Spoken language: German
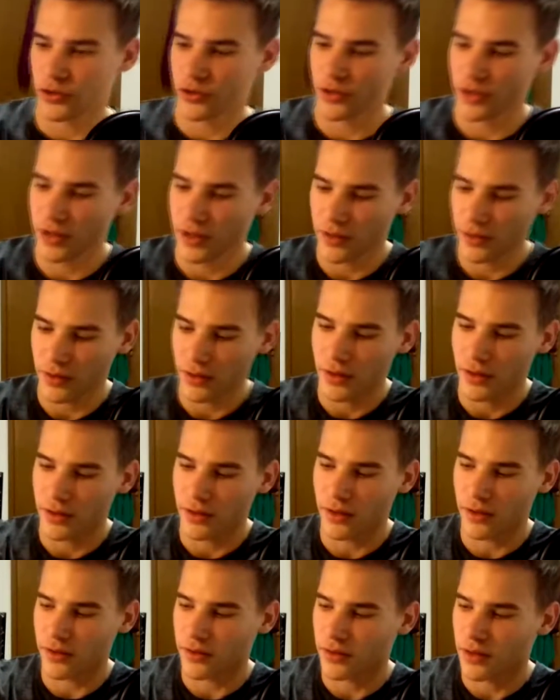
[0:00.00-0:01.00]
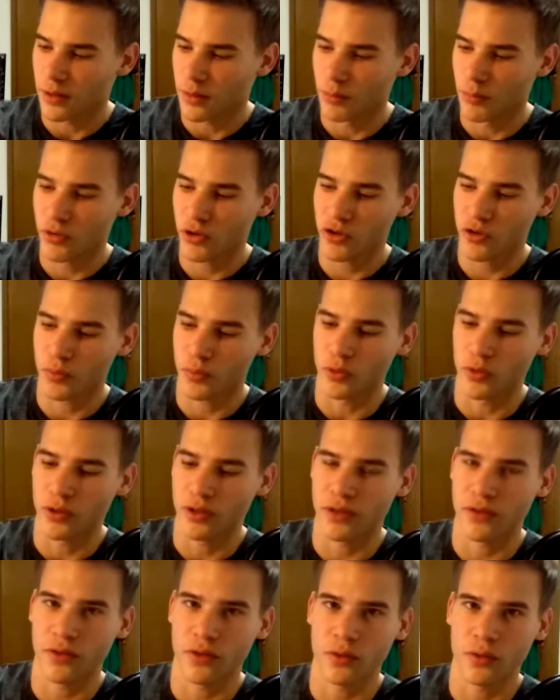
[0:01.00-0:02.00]
steht das
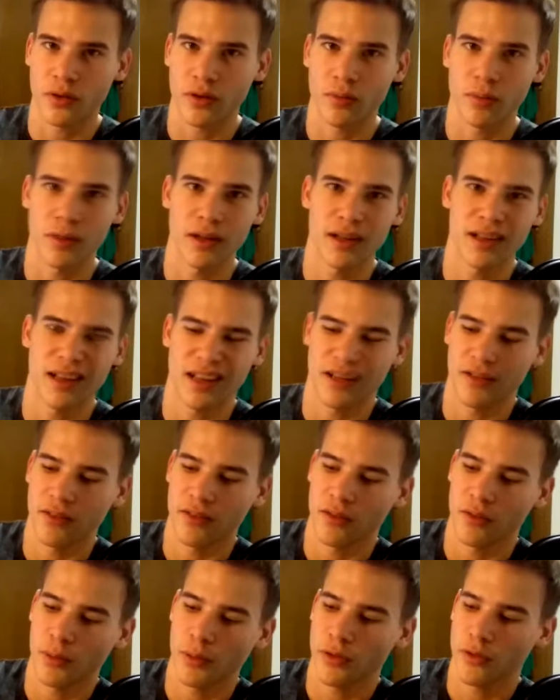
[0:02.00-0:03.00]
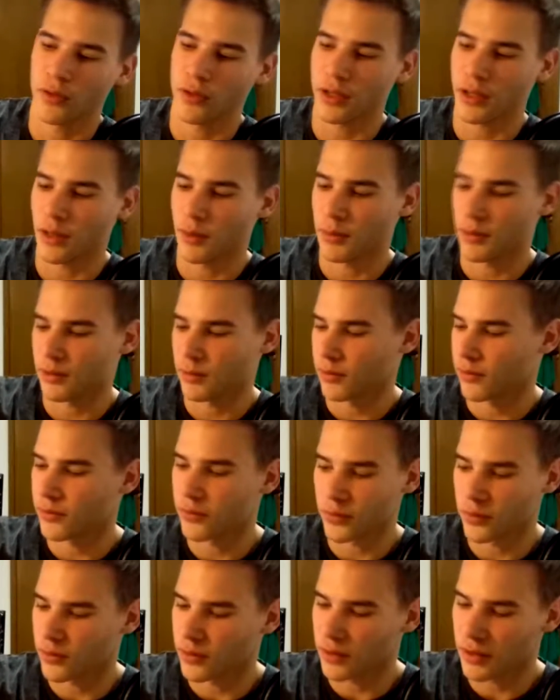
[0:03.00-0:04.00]
Mischpult. Ich versuche das mal irgendwie ins Bild zu kriegen, aber ich glaube, das
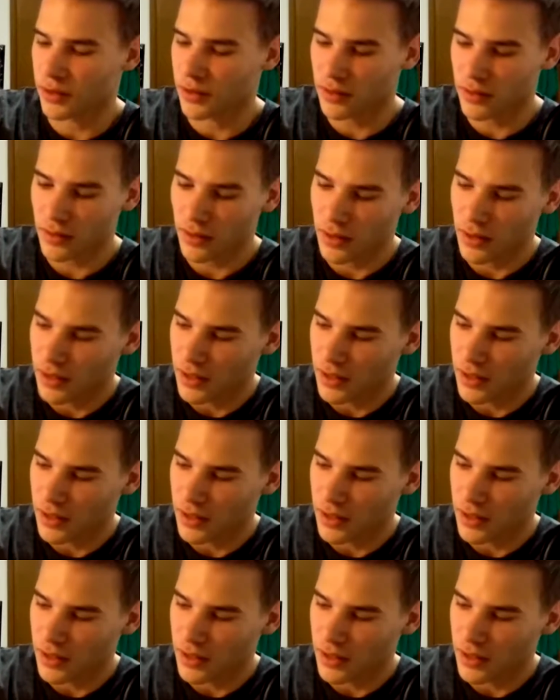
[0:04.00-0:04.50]
funktioniert nicht.